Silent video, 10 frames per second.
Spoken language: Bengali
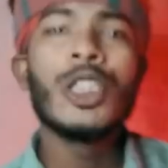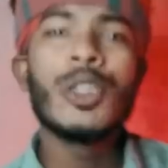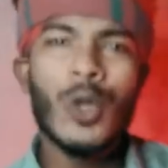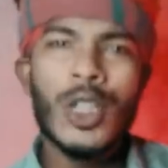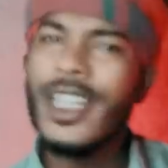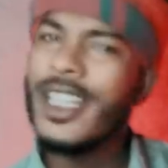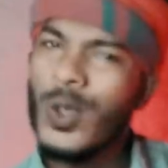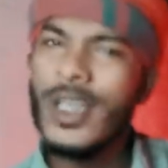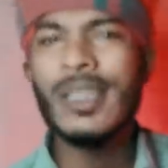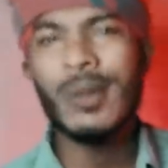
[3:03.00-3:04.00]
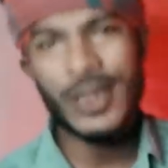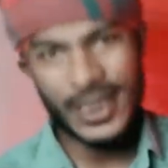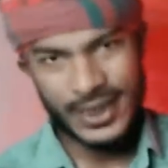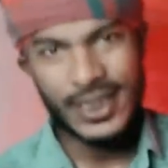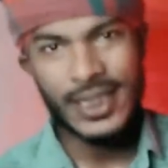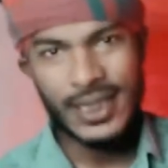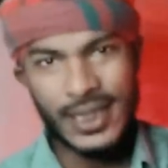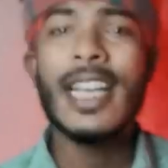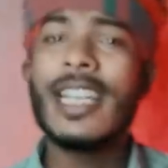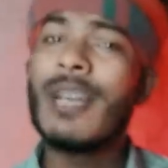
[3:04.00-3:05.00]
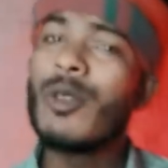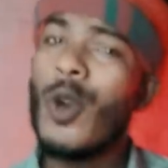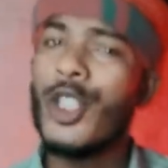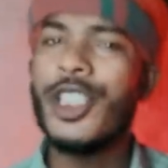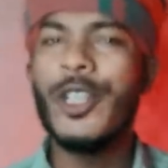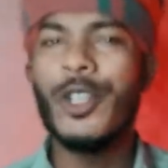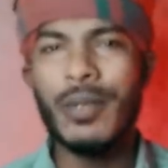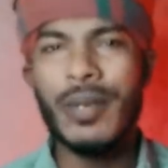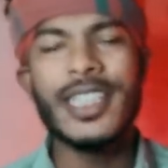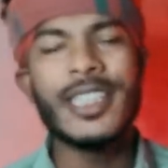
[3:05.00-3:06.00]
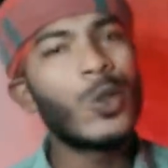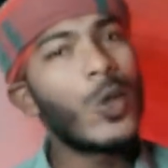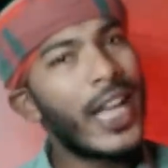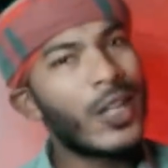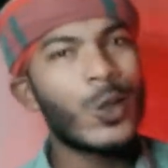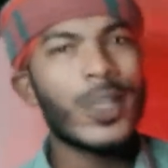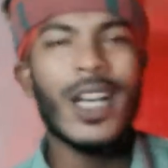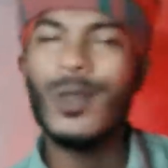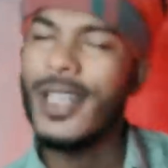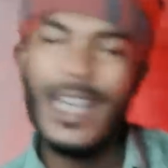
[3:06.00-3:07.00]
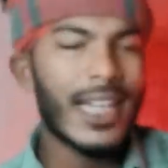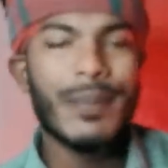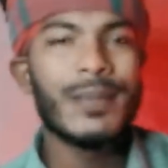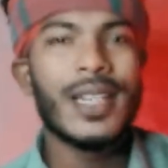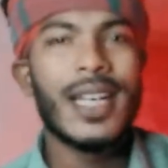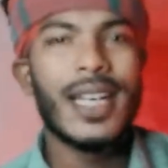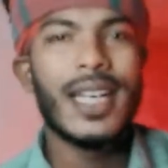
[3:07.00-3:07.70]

পুলিশ বললেই খুলে দেবো নাকি দেখেন আমি অশ্লীল হতে পারি কিন্তু এতটাও খারাপ না